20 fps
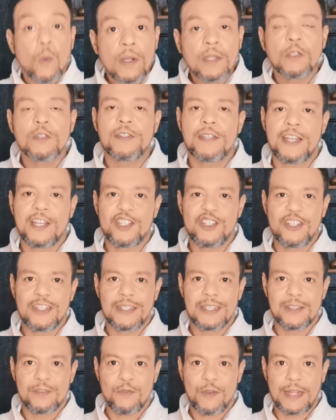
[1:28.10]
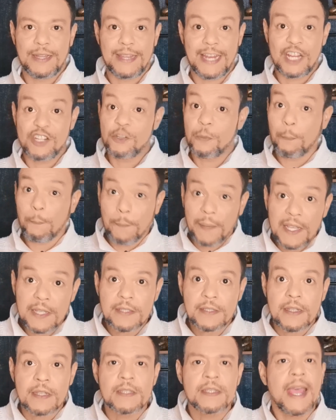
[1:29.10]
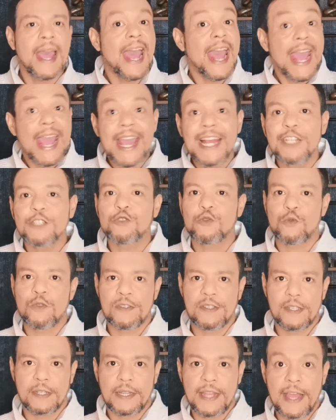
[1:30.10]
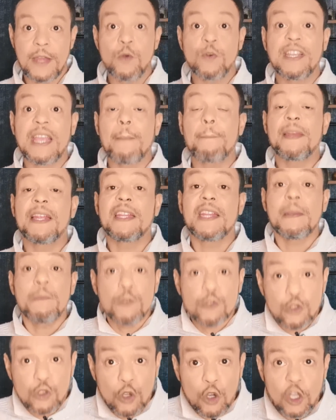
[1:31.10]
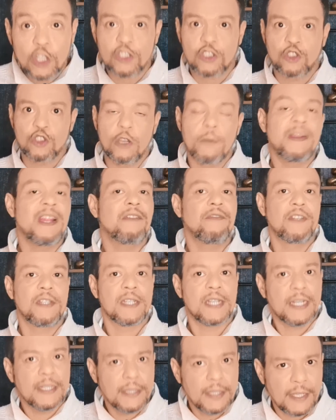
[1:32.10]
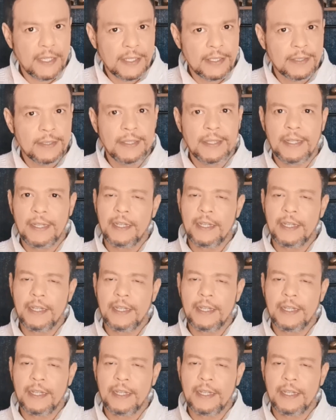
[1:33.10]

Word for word: Quando os cientistas vão atrás de pistas, eles consideram o que aprendemos hoje sobre a vida na Terra.